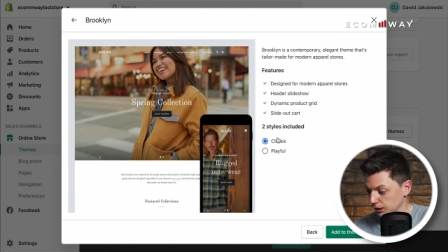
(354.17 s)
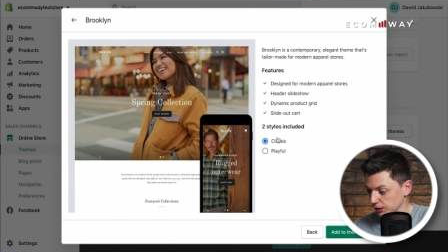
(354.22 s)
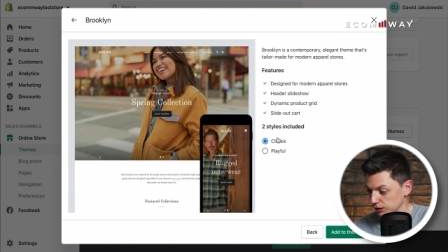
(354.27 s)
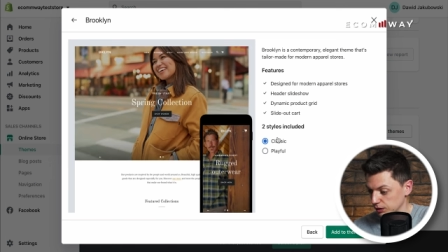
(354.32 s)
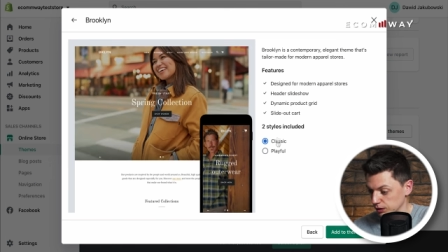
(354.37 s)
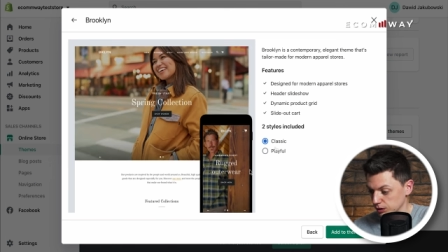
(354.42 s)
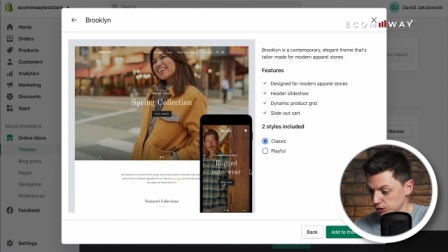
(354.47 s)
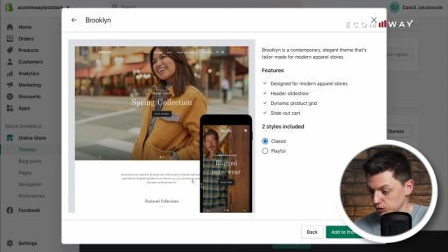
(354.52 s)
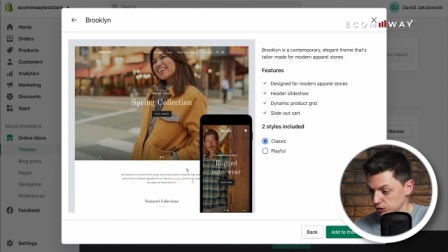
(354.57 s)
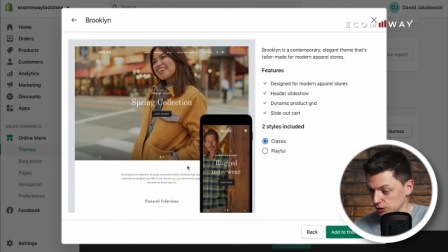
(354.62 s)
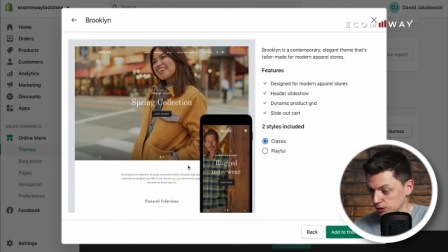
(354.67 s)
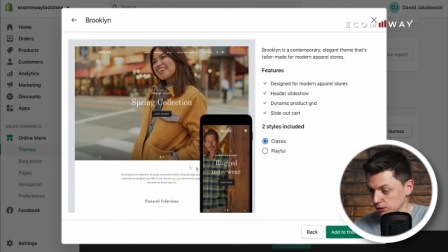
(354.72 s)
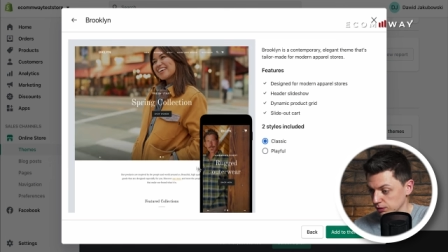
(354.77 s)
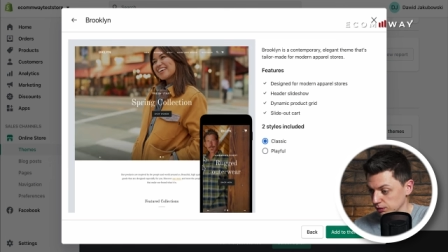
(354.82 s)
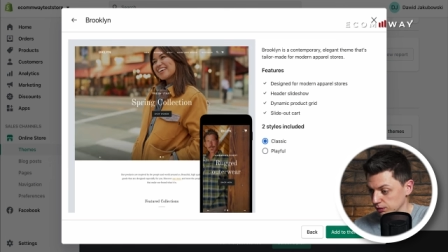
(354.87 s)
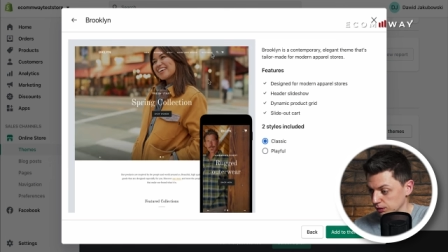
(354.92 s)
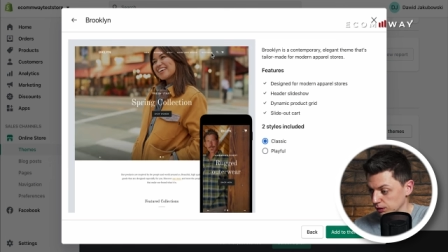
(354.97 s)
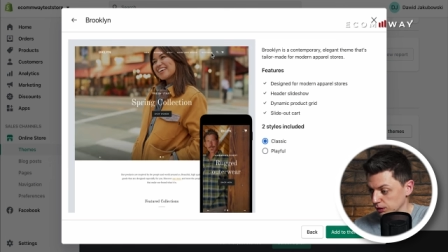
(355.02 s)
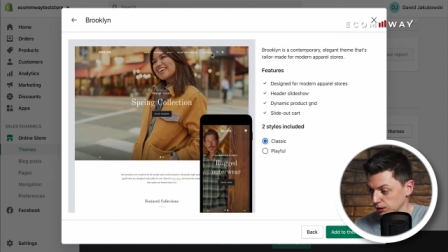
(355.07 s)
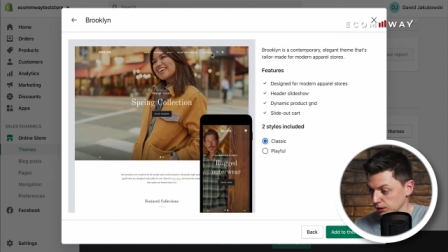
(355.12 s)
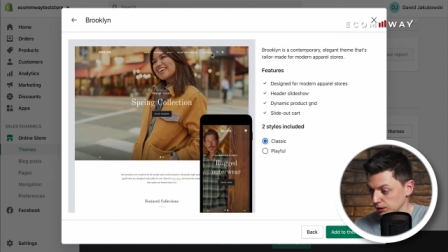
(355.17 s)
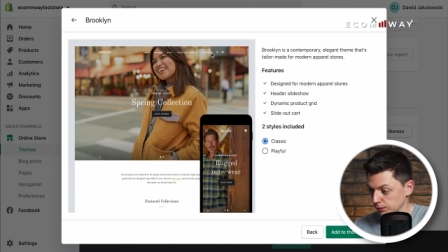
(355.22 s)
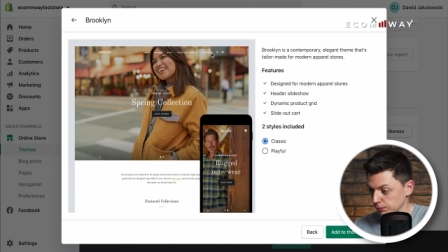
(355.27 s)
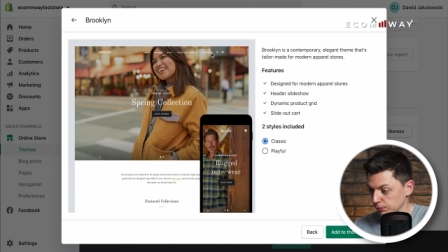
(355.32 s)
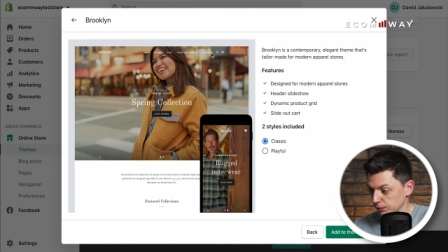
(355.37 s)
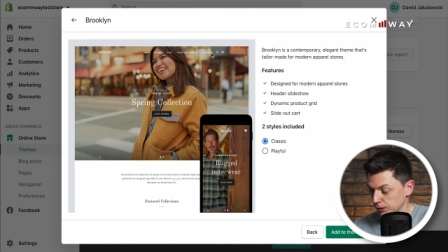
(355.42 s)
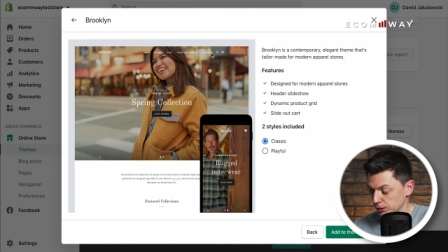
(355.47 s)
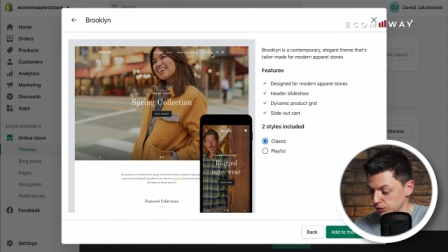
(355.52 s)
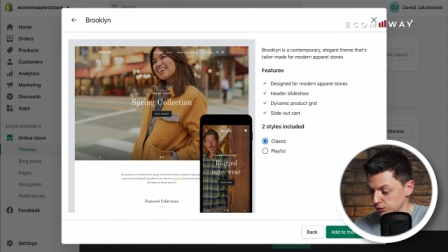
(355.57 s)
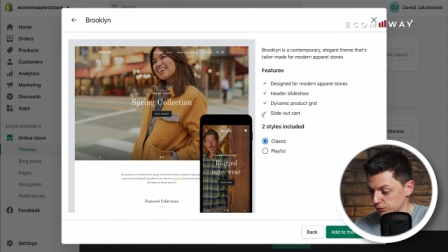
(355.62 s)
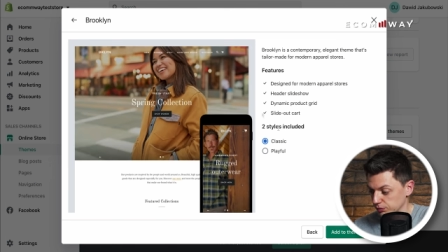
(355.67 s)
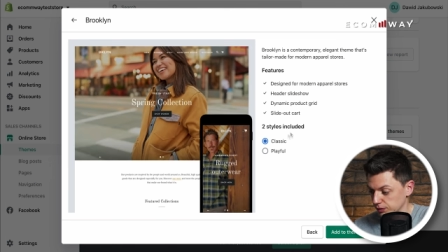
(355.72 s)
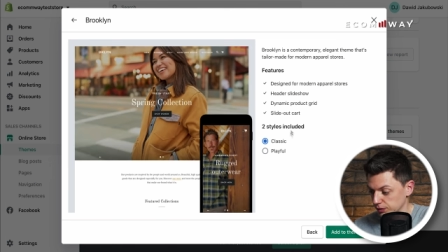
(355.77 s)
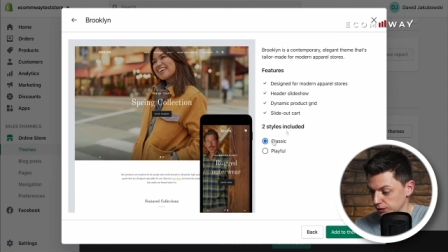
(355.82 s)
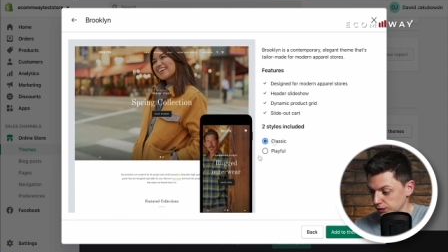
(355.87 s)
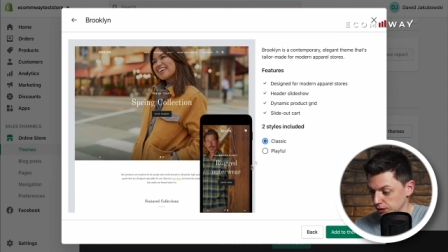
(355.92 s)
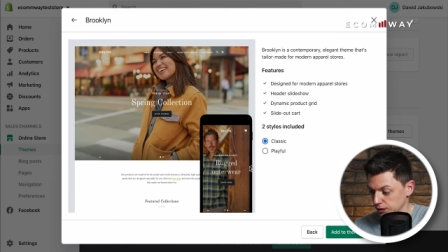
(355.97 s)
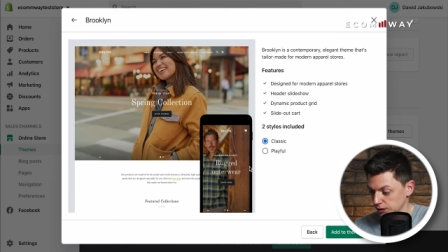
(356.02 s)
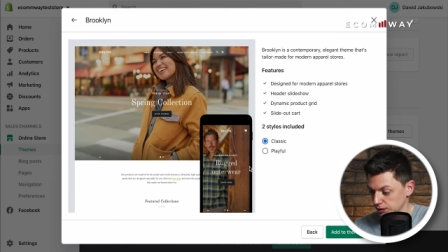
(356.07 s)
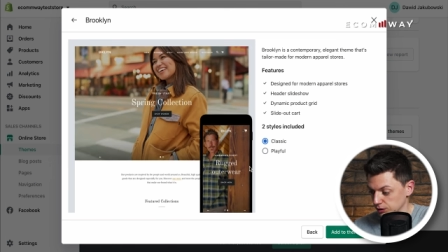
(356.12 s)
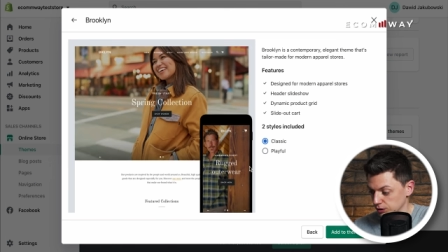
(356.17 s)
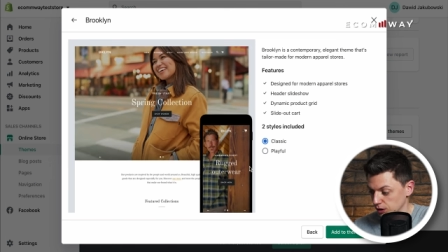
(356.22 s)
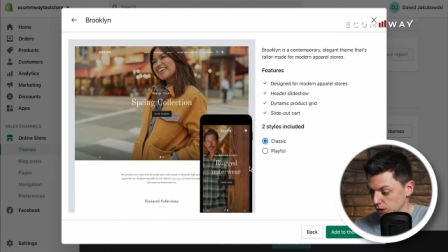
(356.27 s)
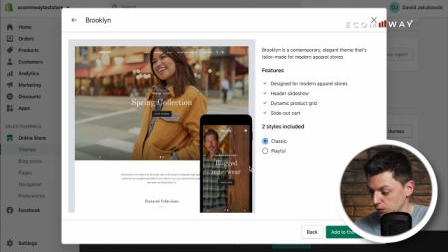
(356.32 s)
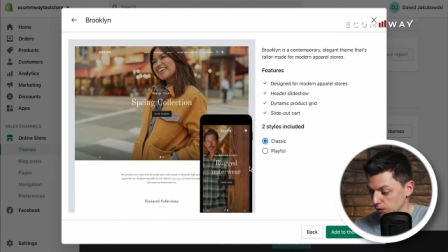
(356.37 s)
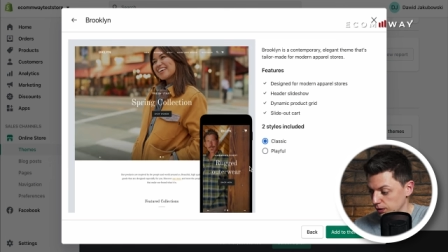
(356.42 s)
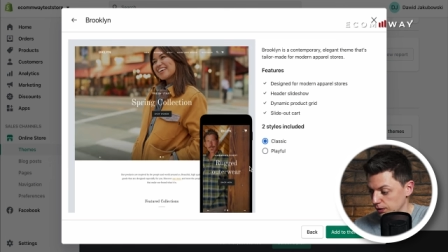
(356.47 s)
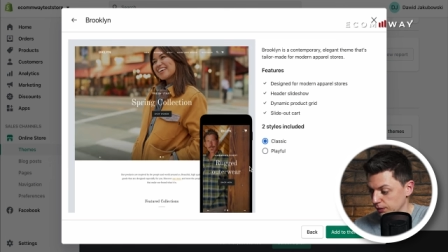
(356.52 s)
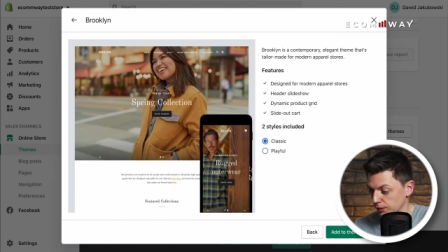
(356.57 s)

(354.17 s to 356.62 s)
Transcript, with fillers: także e, bardzo fajnie działa.